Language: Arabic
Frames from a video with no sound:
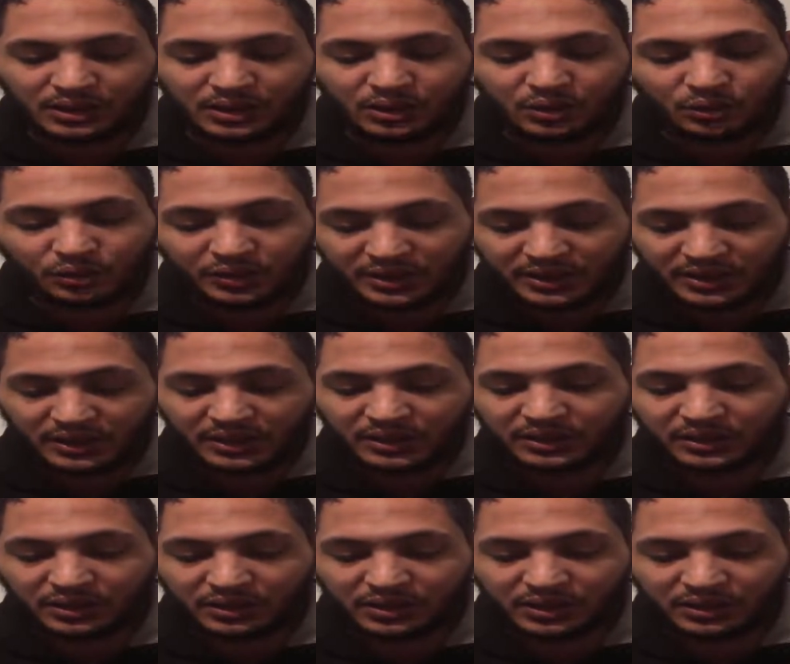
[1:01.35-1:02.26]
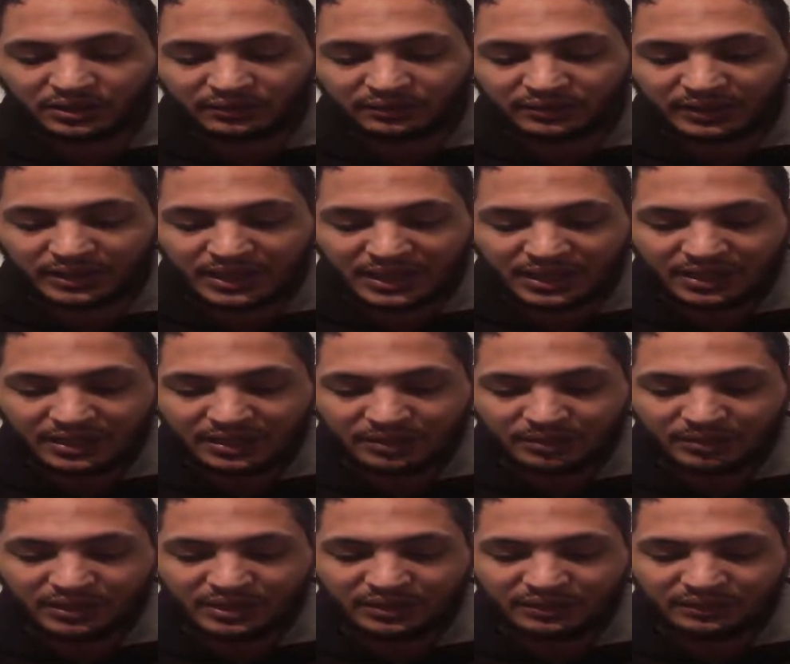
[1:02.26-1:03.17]
يكون عندك انترنت في اللحظة اللي
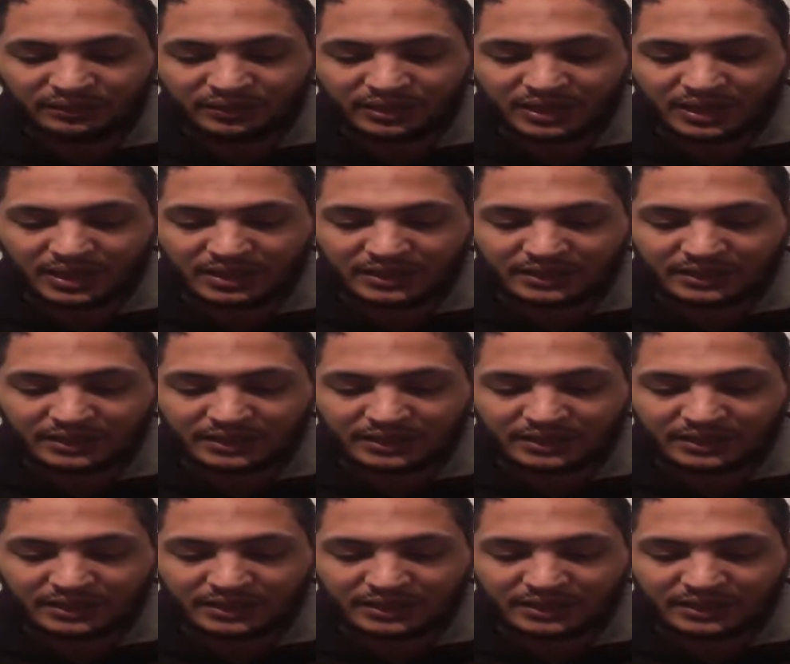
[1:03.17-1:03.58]
بدأ فيها